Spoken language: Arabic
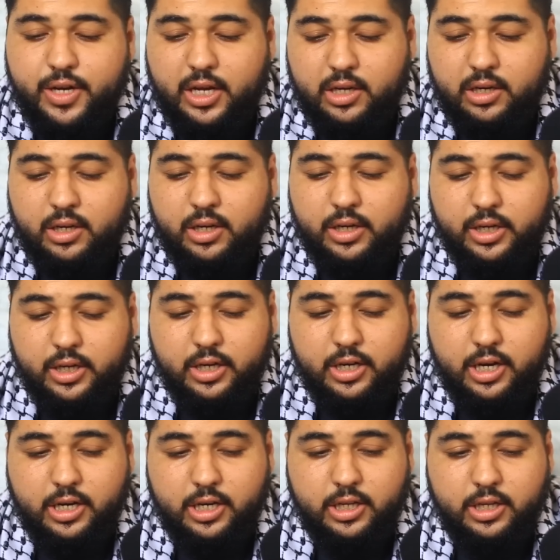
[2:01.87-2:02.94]
الحرائق
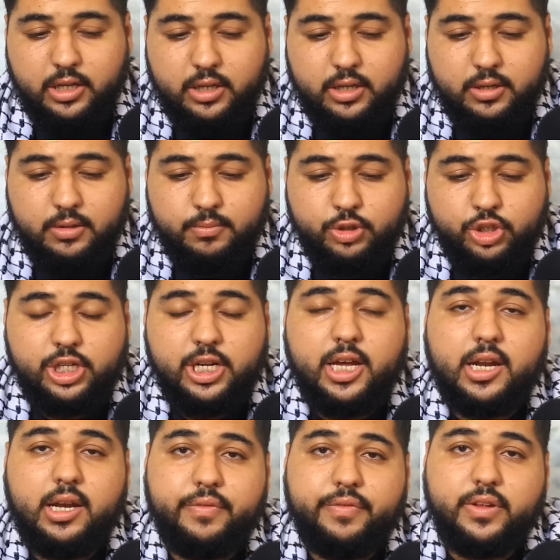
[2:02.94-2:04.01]
الذي
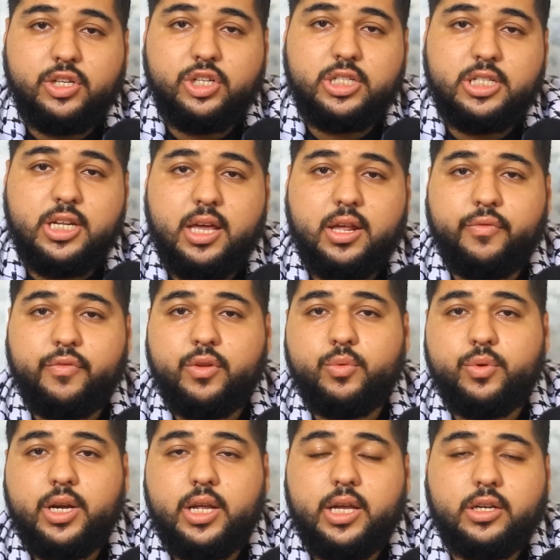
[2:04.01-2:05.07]
مشتعلة في الجزائر في
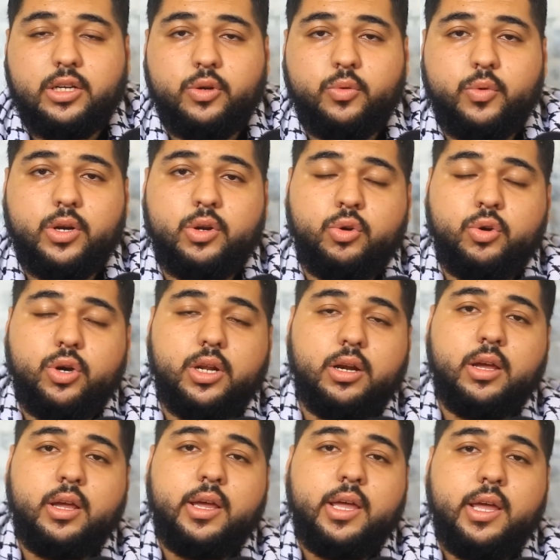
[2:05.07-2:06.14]
ولاية تلو
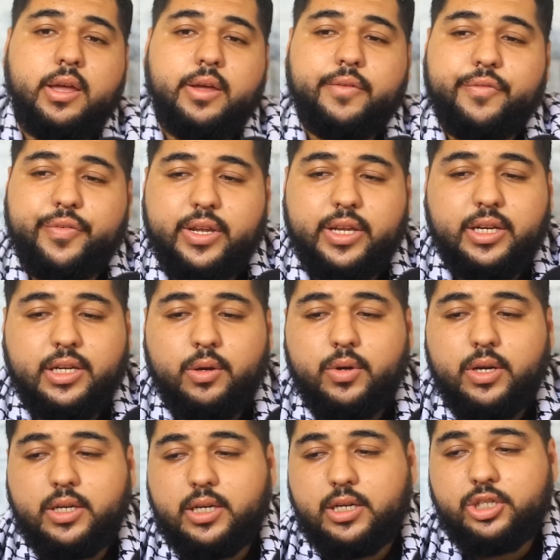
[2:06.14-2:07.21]
الأخرى في
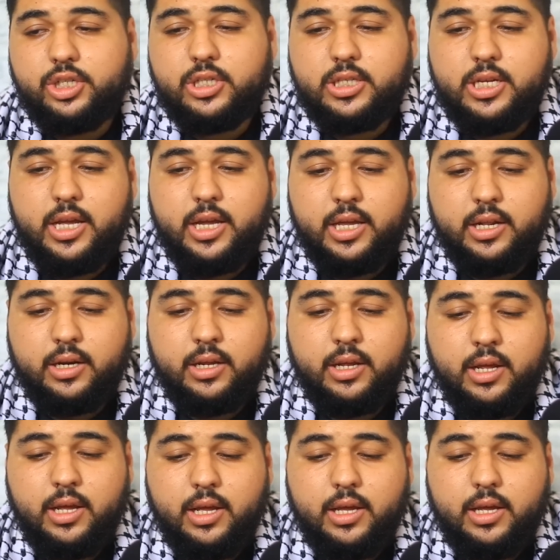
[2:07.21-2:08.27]
دولة الجزائر
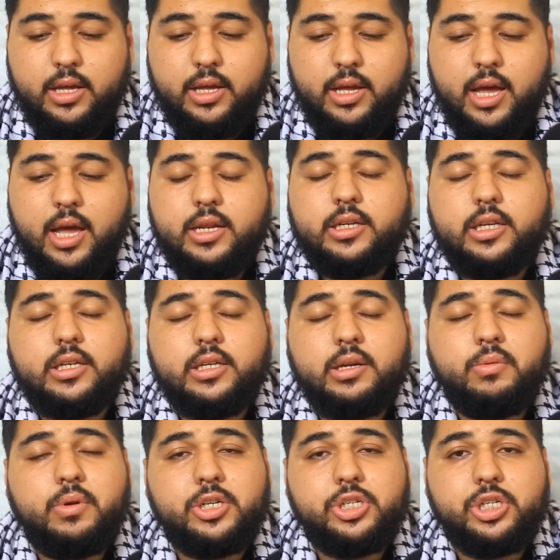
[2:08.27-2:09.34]
آه هذه
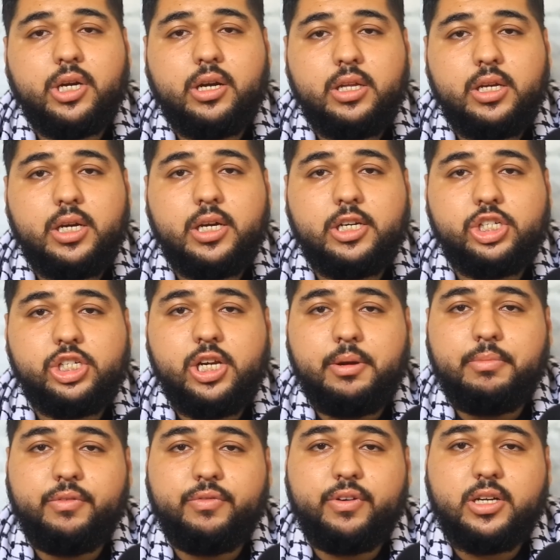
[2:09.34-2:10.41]
الدولة الشقيقة
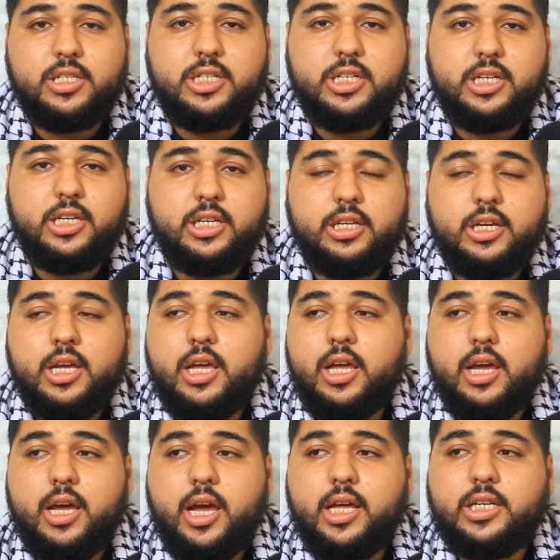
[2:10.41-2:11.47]
للشعب الفلسطيني
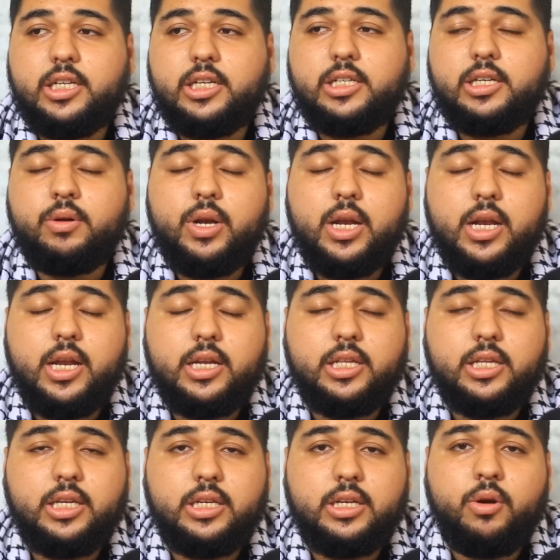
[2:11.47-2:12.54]
هذه الدولة
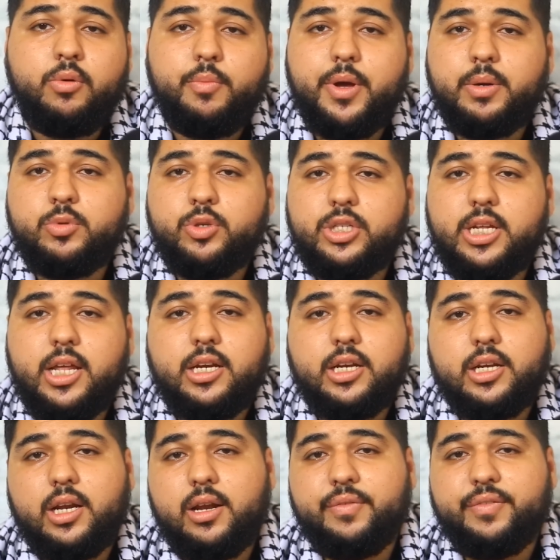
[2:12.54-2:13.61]
التي دوما
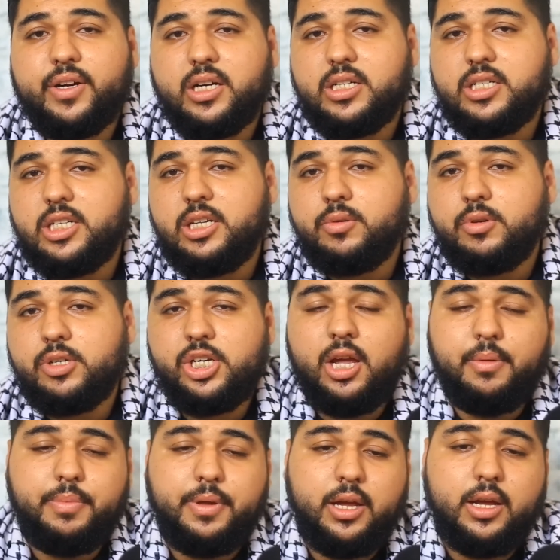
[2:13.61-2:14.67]
مساندة لفلسطين
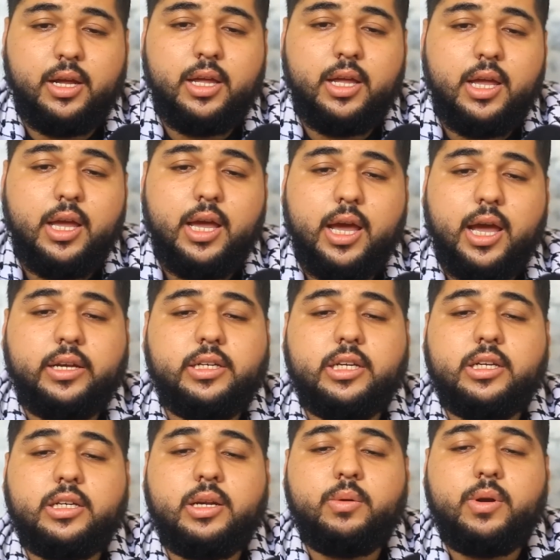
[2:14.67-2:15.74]
وشعبها
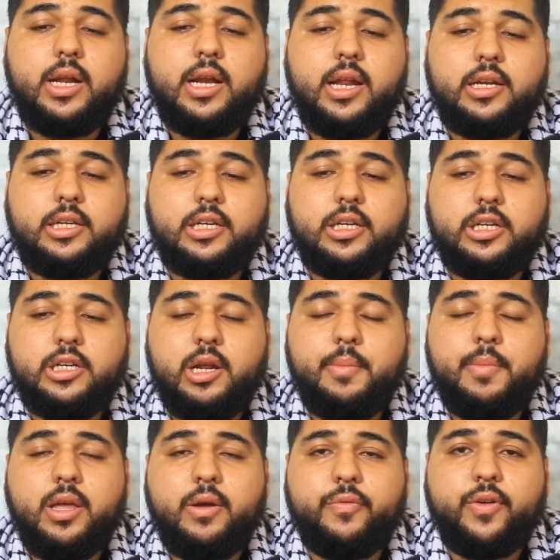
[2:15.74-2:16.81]
هذه الدولة التي
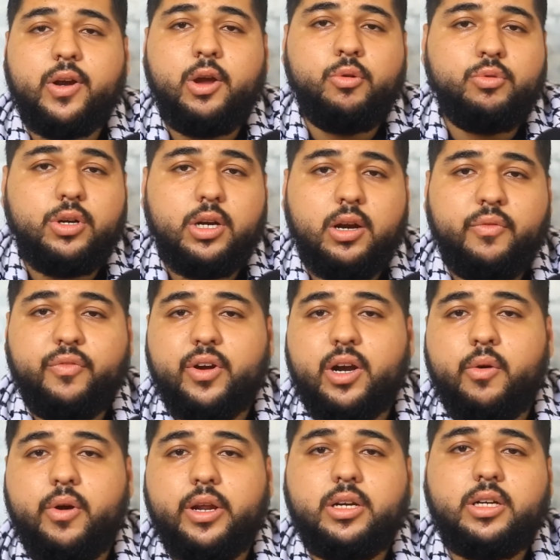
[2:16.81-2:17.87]
عندما يفرحون
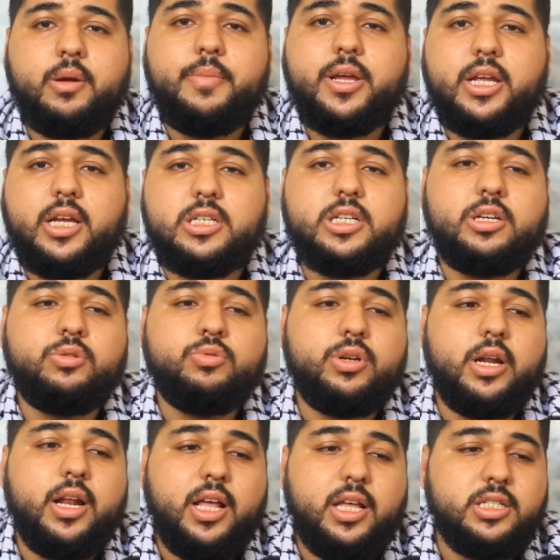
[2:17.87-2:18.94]
نفرح وعندما
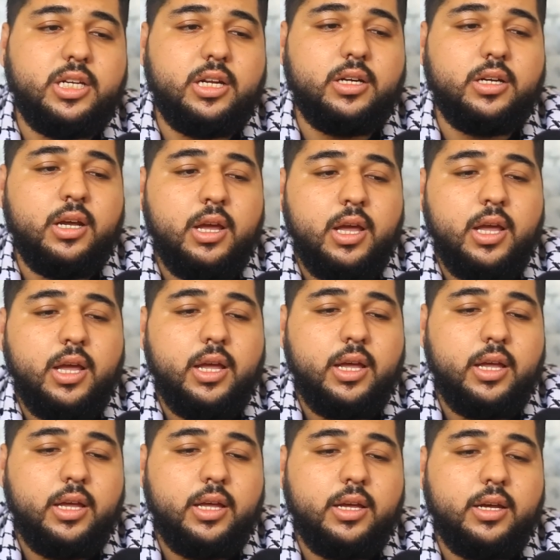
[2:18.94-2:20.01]
يحزنون نحزن
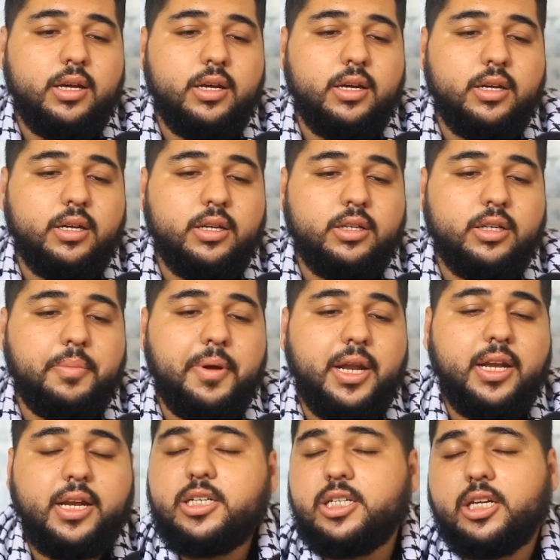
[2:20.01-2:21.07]
آه
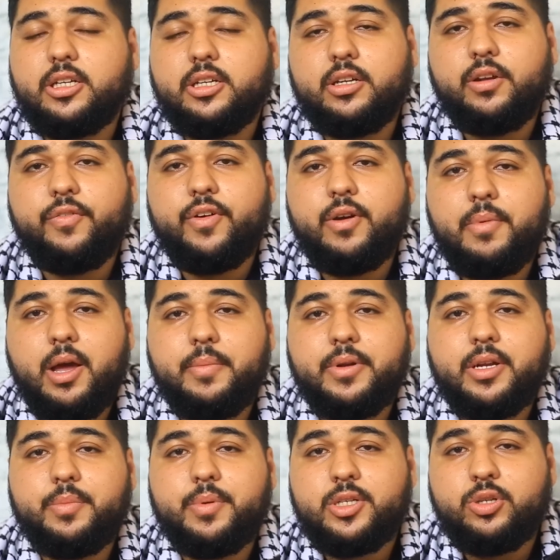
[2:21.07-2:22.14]
طبعا ليست الطفل
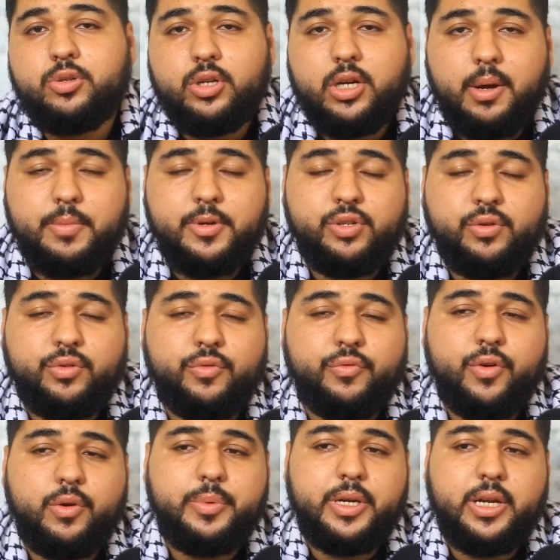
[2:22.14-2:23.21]
محمد البسيوني كما شفتم
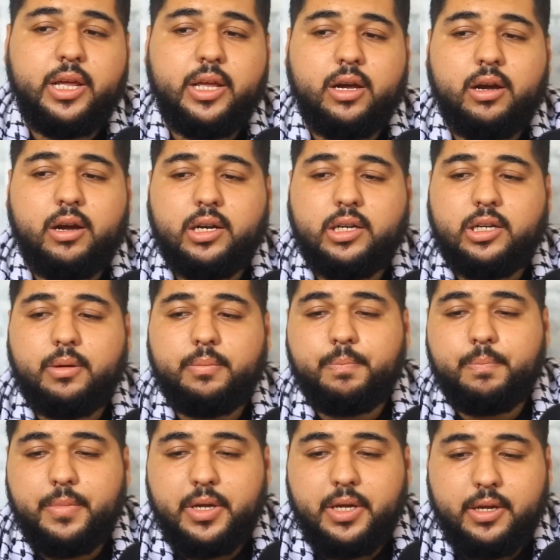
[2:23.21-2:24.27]
في البداية
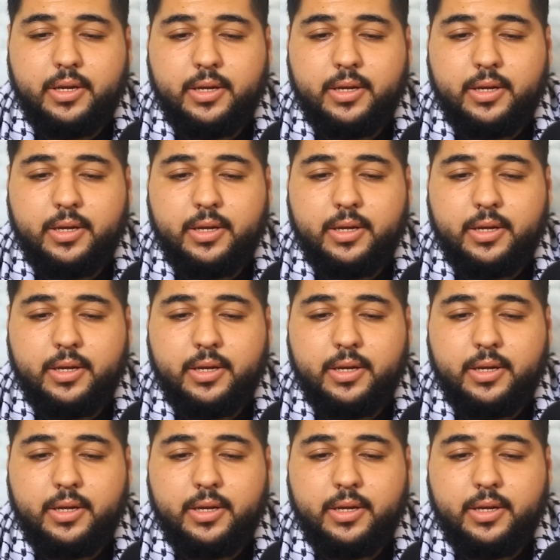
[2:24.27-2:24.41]
قدم آه،